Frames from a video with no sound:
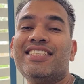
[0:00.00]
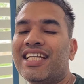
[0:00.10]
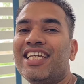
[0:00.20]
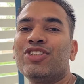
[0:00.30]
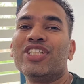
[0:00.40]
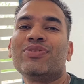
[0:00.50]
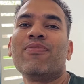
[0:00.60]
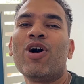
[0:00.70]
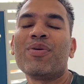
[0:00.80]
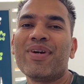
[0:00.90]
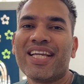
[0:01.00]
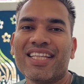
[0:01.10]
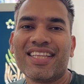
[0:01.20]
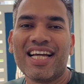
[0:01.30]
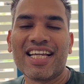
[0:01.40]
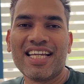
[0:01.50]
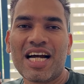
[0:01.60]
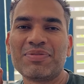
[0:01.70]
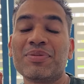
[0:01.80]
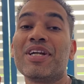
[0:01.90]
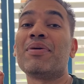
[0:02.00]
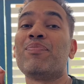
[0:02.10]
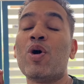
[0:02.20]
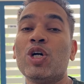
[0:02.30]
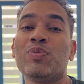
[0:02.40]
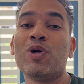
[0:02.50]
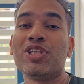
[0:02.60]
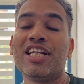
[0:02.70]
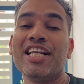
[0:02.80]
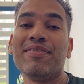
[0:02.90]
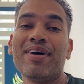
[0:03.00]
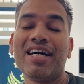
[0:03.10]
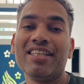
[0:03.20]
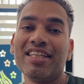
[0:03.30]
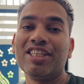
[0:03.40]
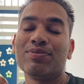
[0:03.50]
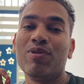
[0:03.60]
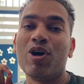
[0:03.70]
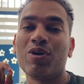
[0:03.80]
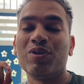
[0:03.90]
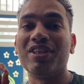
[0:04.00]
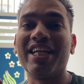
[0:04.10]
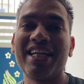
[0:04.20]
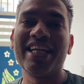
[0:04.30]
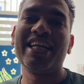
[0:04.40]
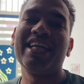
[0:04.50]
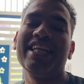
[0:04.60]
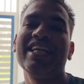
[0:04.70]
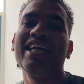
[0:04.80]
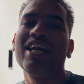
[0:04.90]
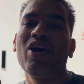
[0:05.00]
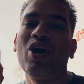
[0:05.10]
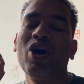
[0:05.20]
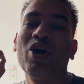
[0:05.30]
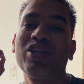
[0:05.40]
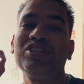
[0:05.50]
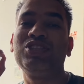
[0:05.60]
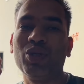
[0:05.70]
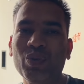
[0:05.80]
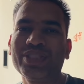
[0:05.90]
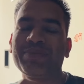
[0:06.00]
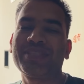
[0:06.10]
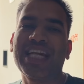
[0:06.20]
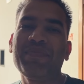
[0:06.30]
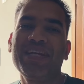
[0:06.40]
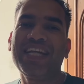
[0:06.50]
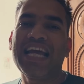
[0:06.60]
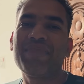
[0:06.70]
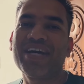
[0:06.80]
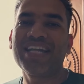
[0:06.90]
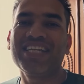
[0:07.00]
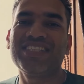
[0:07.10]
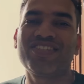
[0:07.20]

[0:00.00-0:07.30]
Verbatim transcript: चलिए तो इस ब्लॉग में इतना ही आप सभी का बहुत बहुत धन्यवाद इस ब्लॉग को देखने के लिए और जरूर सब्सक्राइब करें हमारे इस